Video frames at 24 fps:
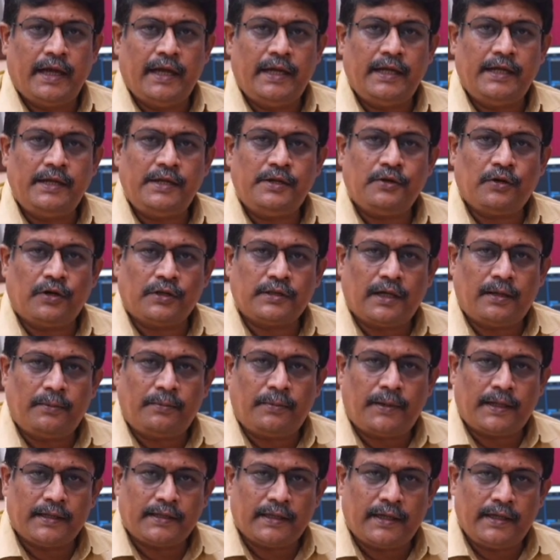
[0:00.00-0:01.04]
এই কথা
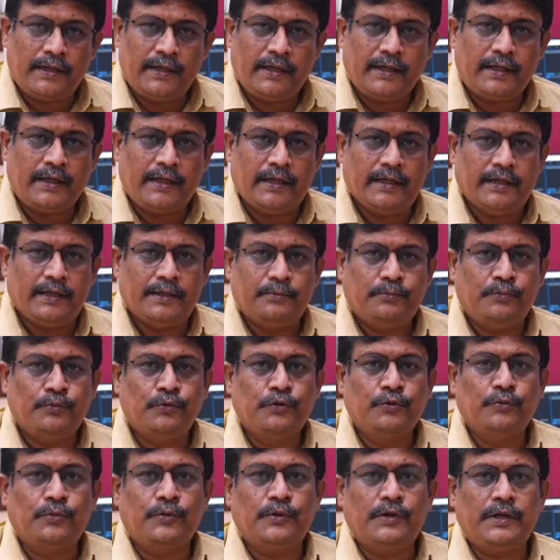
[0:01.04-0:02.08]
মাথায় রেখে
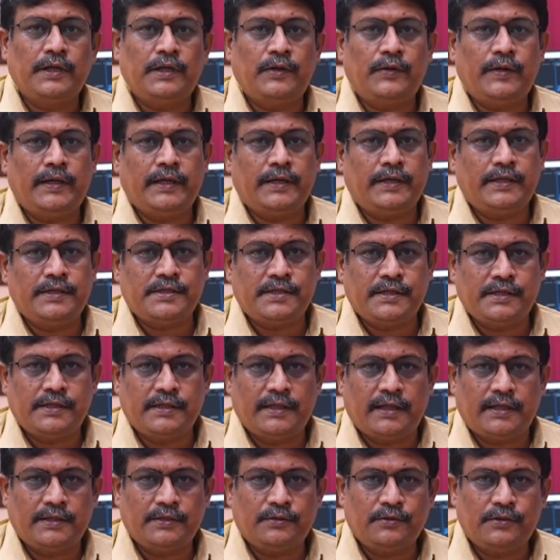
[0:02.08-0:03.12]
পূর্ব রেলওয়ে একটি
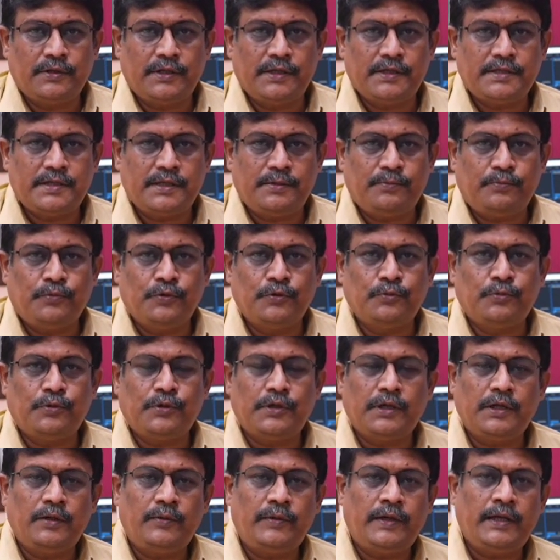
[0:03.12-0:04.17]
সিদ্ধান্ত নিয়েছে পূর্ব
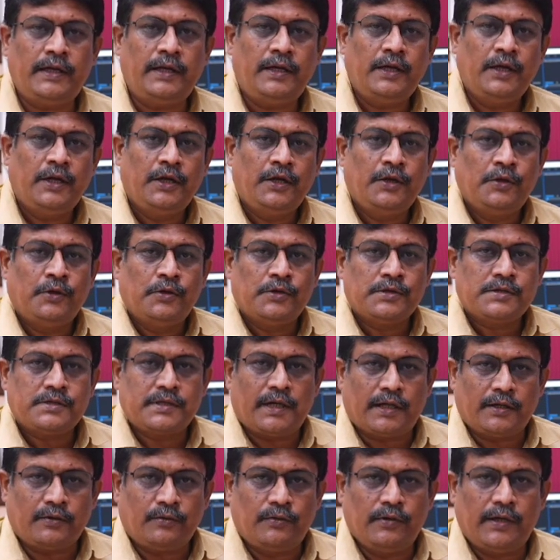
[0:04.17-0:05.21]
রেলওয়ে
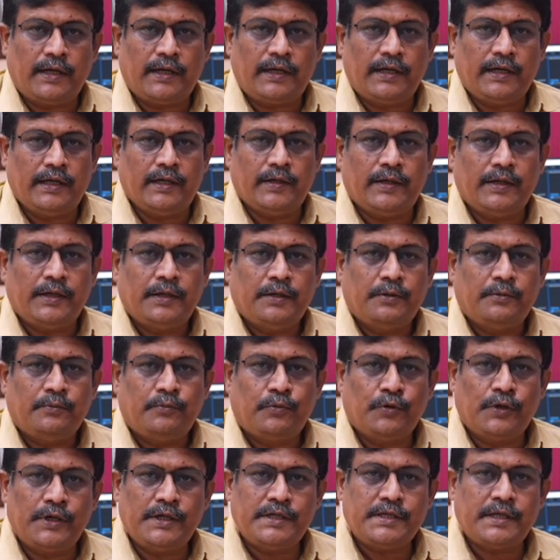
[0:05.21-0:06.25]
সার্কুলার রেলওয়ে
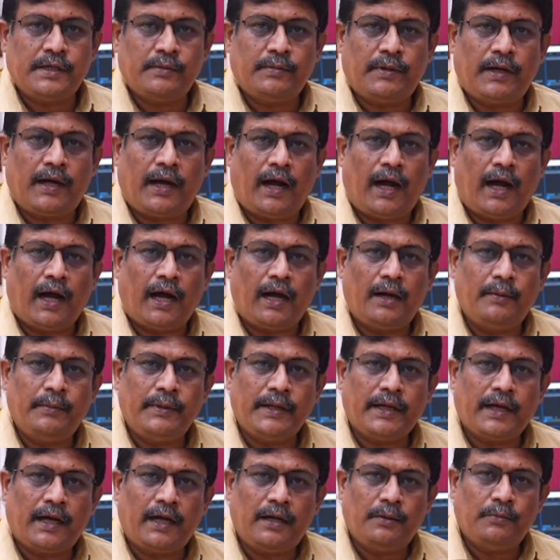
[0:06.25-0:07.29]
পরিষেবা
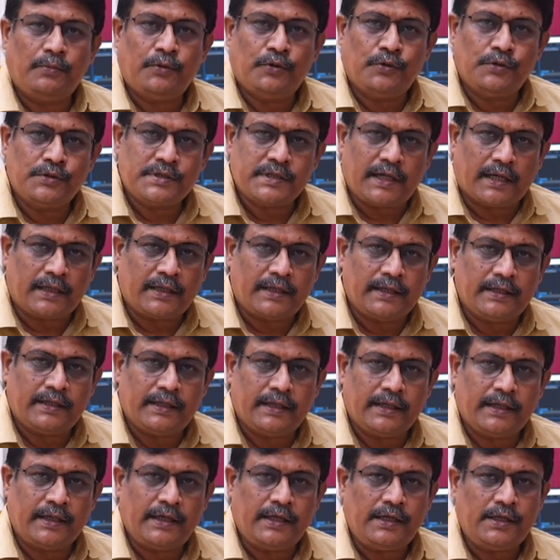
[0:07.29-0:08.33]
আগামীকাল ভোর চারটে
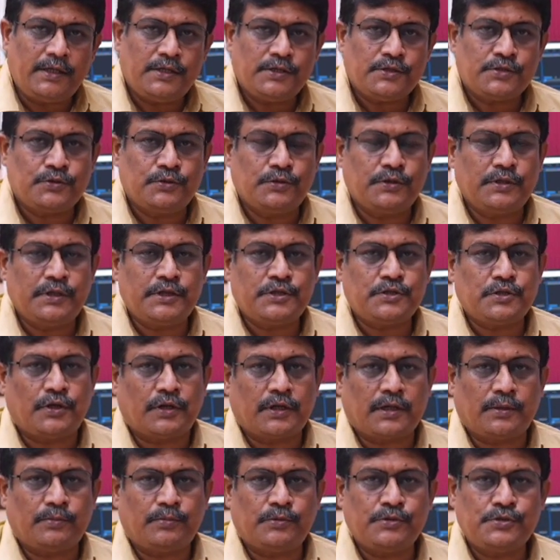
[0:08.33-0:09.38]
থেকে সন্ধে
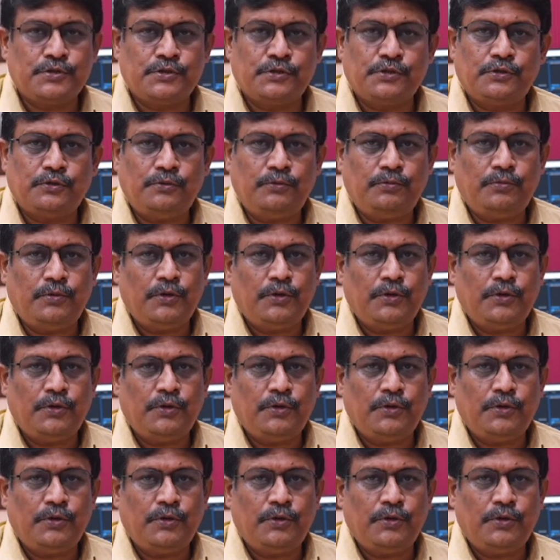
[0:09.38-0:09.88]
ছটা পর্যন্ত